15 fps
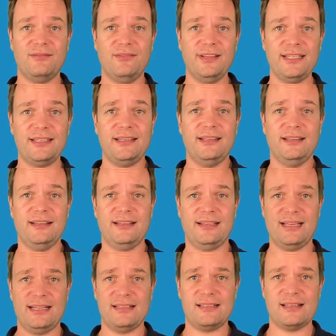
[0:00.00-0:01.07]
wichtigen
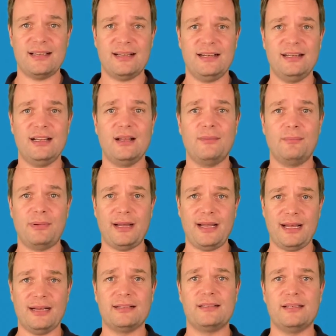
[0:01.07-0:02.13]
Kennzahlen
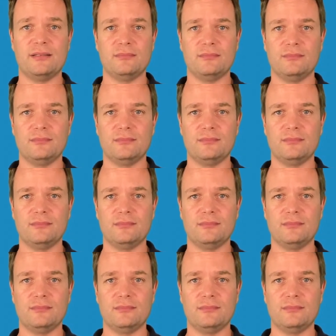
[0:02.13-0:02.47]
bei Aktien.